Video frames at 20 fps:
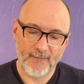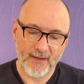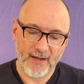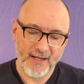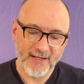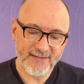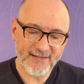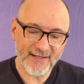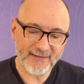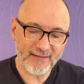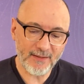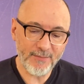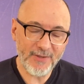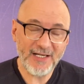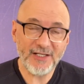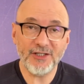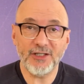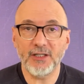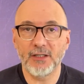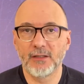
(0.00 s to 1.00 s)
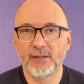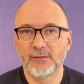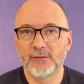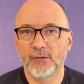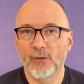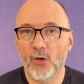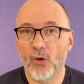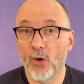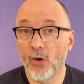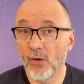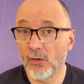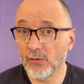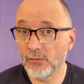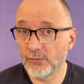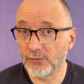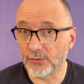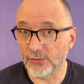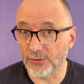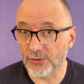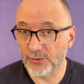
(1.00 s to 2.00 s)
Certamente
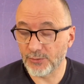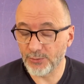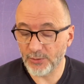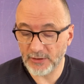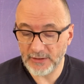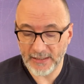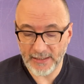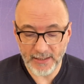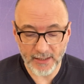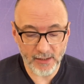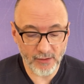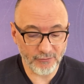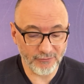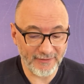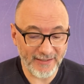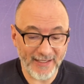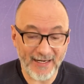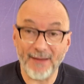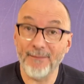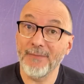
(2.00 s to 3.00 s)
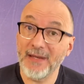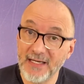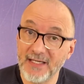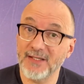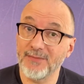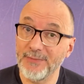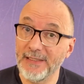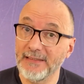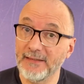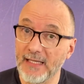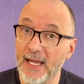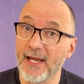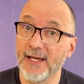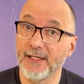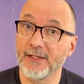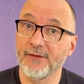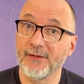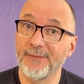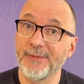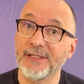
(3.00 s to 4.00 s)
outros poderão ter a mesma ideia,
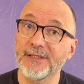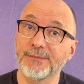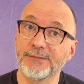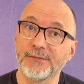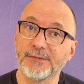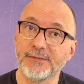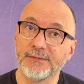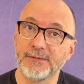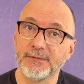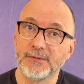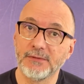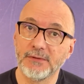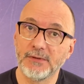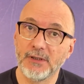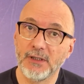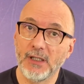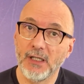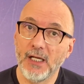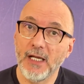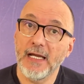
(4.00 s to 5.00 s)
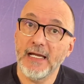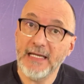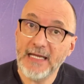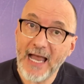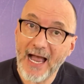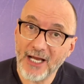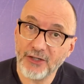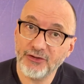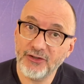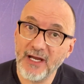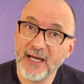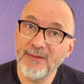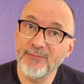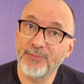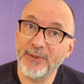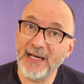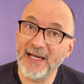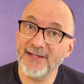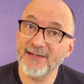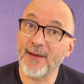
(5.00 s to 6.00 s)
não é mesmo? E acho que a
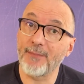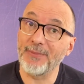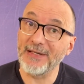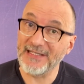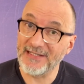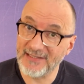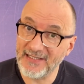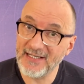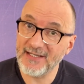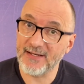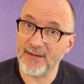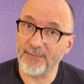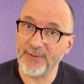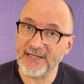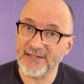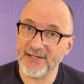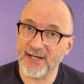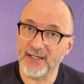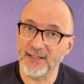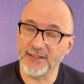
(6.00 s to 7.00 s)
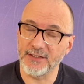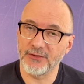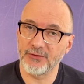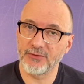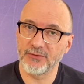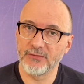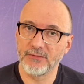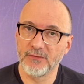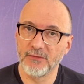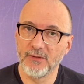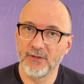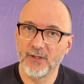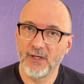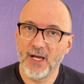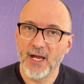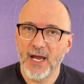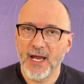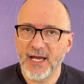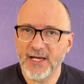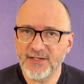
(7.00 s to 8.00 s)
imprensa precisa pensar nisso.
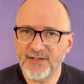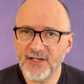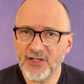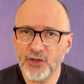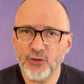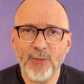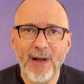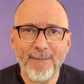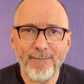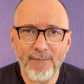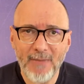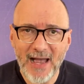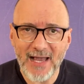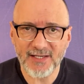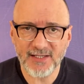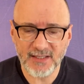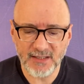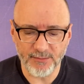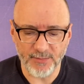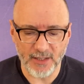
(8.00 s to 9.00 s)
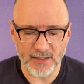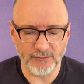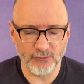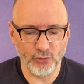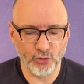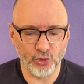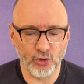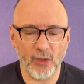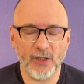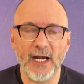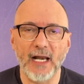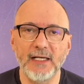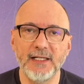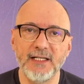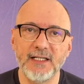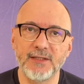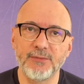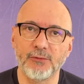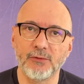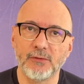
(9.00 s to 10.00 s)
Existe uma máxima no
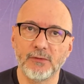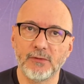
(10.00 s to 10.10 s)
jornalismo,